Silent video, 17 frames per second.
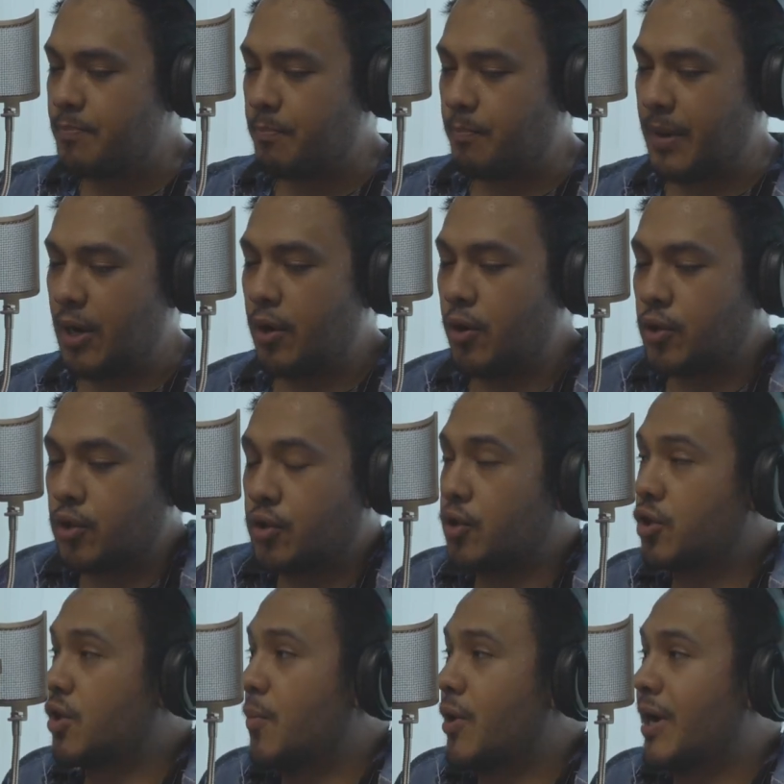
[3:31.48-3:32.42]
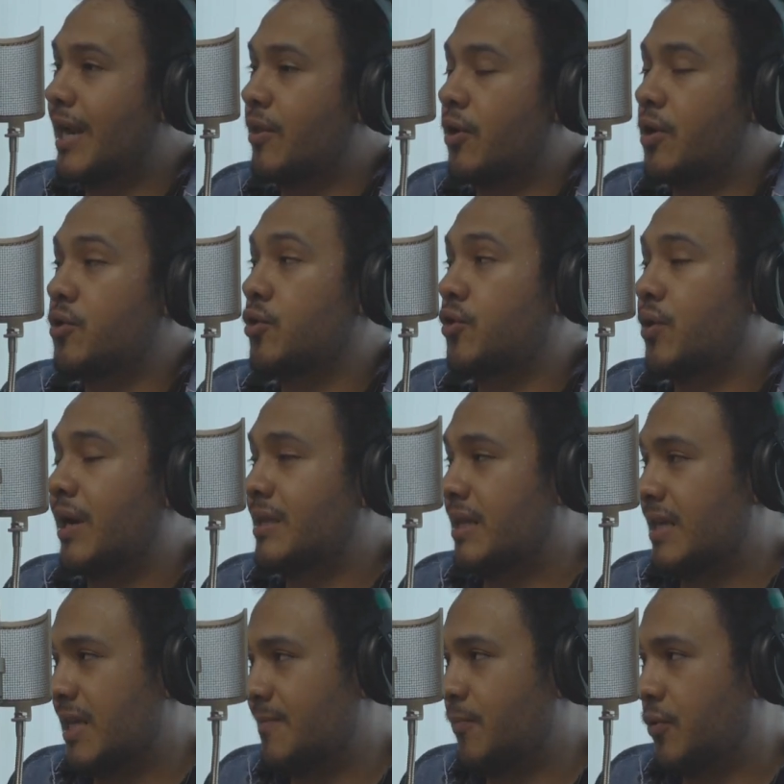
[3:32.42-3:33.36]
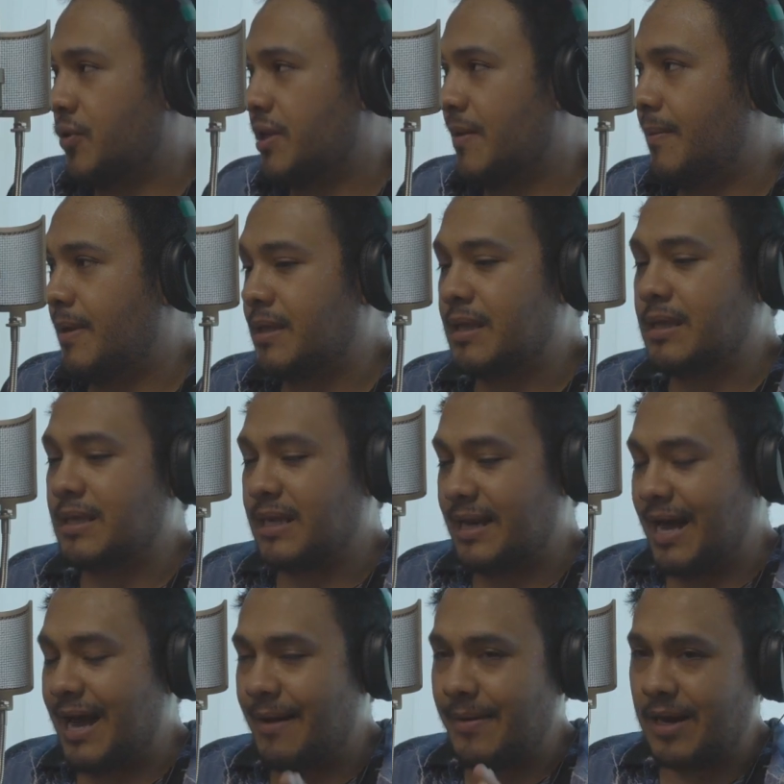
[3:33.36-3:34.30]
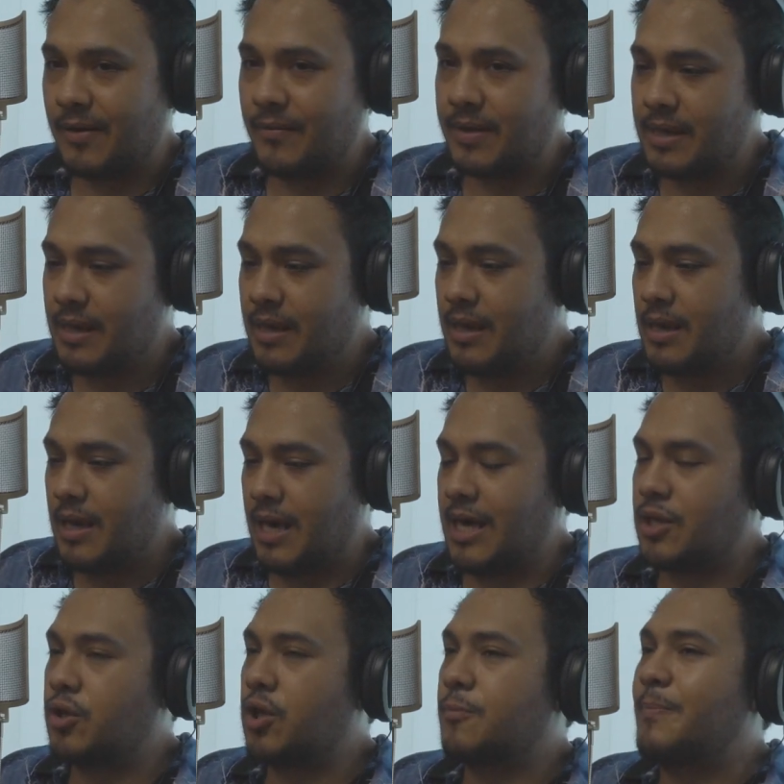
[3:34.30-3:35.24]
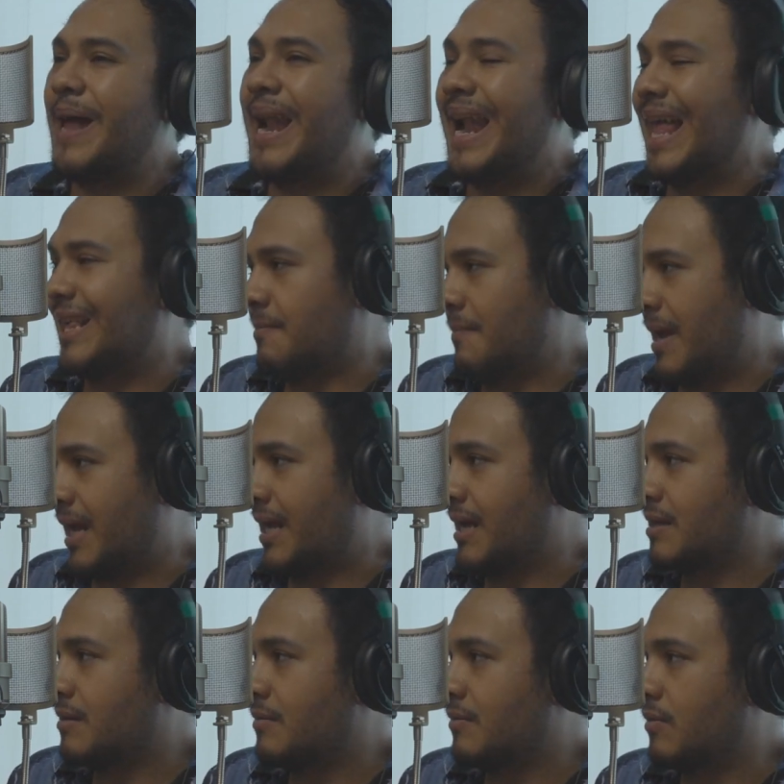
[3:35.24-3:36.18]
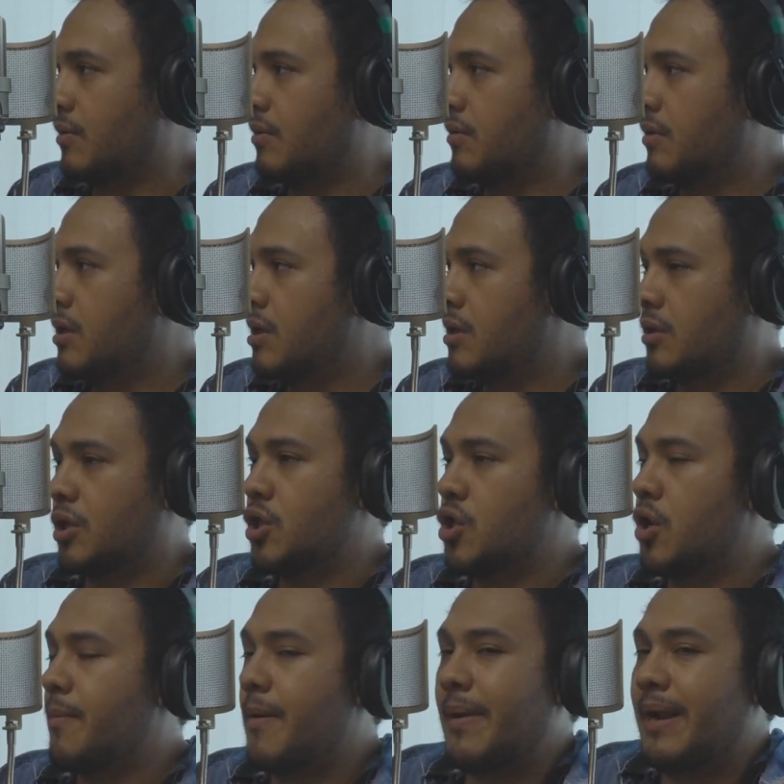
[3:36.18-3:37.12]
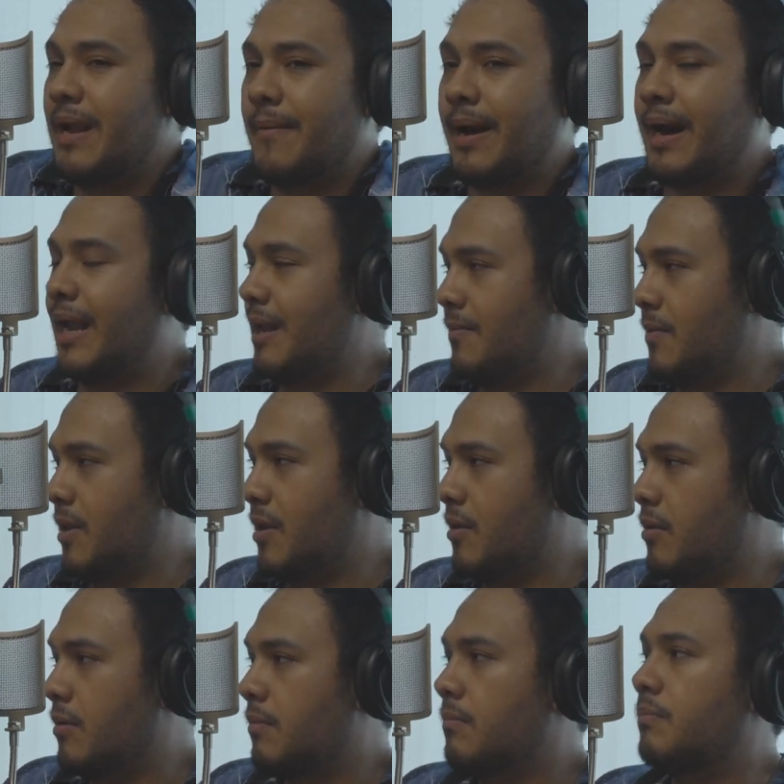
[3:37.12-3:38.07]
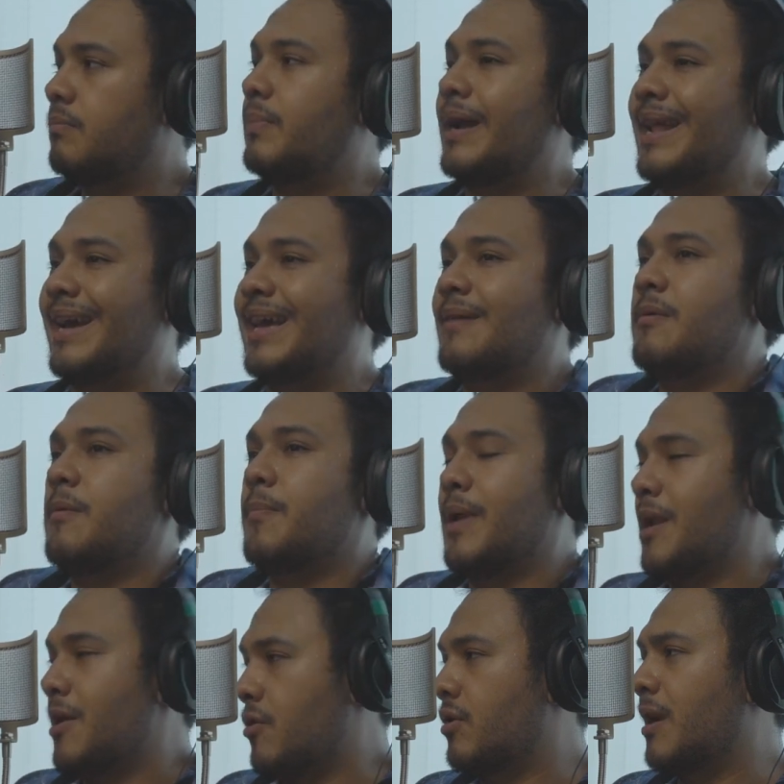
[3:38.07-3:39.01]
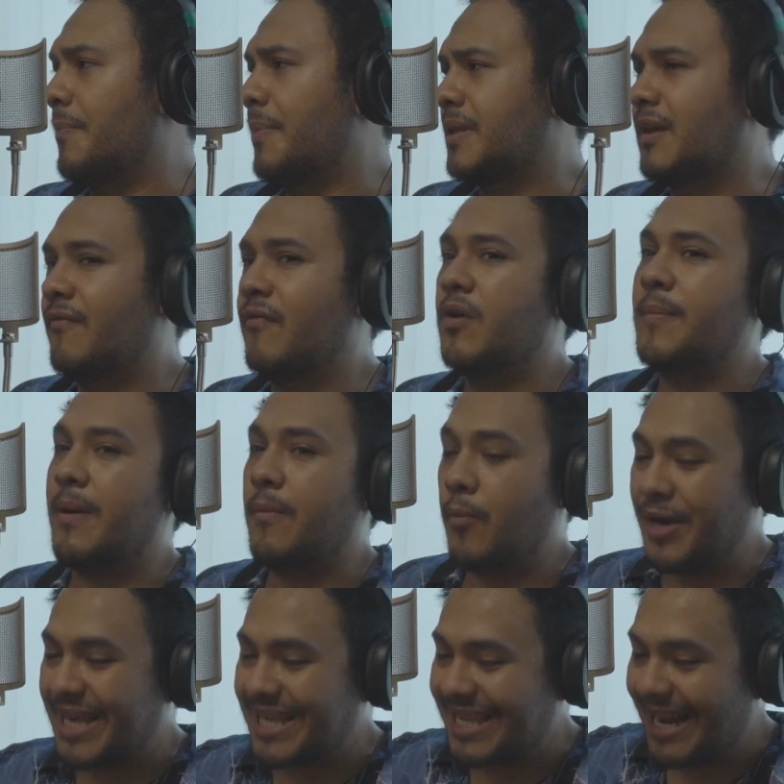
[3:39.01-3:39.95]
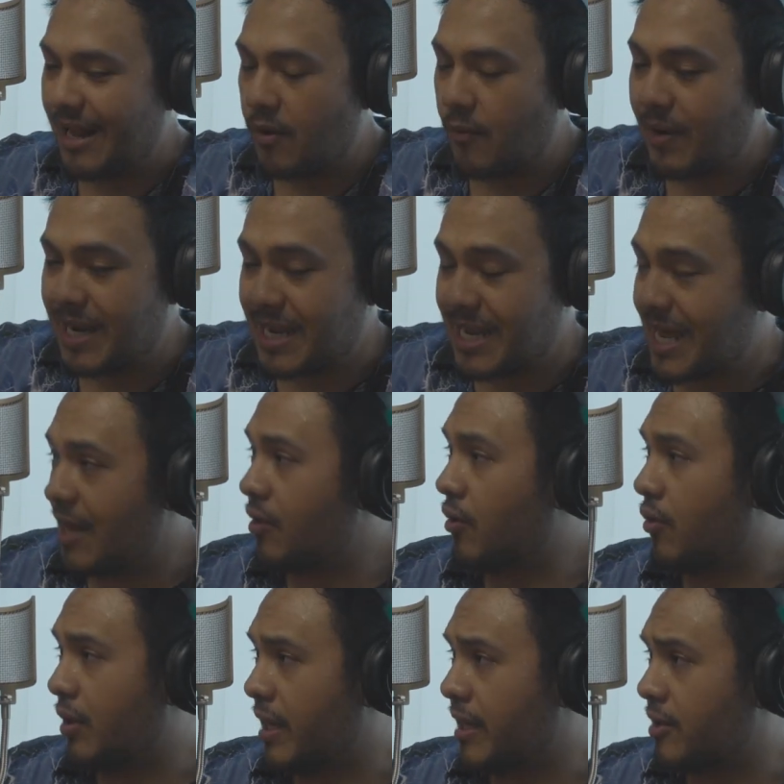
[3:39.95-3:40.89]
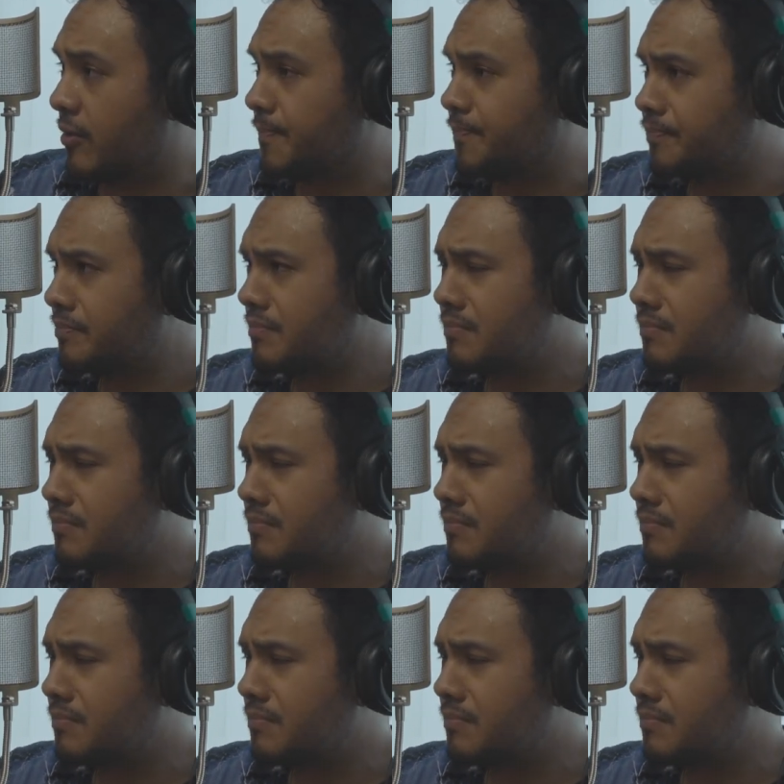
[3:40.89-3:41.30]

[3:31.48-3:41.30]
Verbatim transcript: Pero nosotros como creadores nos toca ser responsables y decir, a ver, güey, esto es para las marcas, ¿no? Si no me van a bajar el video, ¿Para qué me peleo con la plataforma? Voy a hacer algo alineado con eso.